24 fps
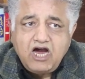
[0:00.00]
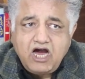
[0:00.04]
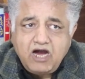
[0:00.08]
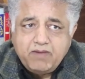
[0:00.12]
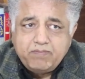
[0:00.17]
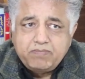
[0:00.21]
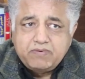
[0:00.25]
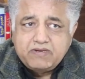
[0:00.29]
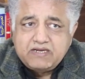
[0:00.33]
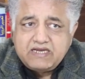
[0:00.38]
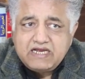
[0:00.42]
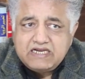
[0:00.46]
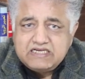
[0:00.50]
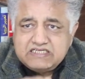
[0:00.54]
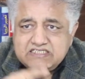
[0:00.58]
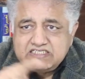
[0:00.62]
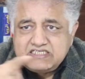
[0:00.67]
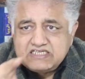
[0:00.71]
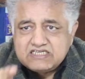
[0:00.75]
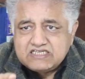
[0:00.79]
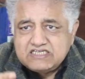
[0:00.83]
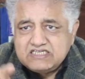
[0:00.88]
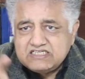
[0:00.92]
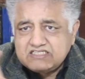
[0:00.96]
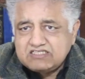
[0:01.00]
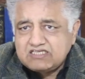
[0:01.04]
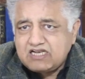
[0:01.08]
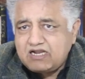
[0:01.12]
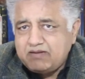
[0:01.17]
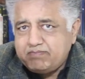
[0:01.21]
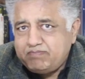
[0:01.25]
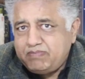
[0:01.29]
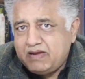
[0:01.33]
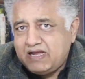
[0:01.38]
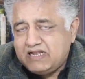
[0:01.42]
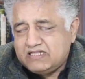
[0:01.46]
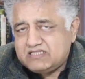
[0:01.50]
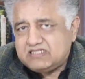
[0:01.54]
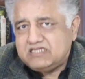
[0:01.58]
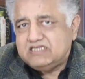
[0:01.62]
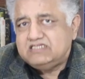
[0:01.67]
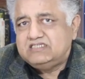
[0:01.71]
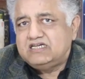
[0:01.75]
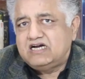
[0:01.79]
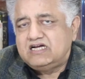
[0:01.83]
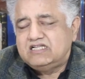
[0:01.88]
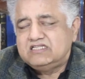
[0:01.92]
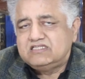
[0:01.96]
अब कैंसर की तरह
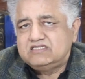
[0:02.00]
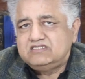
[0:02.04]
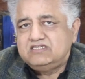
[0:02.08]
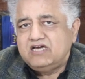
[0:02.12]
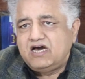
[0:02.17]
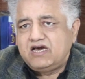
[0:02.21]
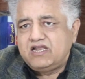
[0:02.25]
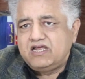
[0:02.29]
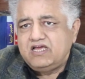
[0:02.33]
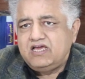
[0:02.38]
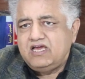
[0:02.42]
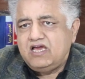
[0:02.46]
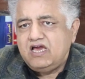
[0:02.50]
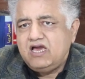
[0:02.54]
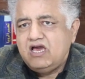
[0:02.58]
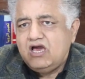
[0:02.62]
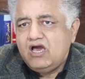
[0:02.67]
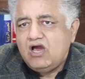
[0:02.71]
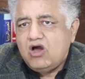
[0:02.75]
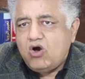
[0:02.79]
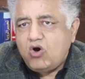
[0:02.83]
फैलते जा रहे हैं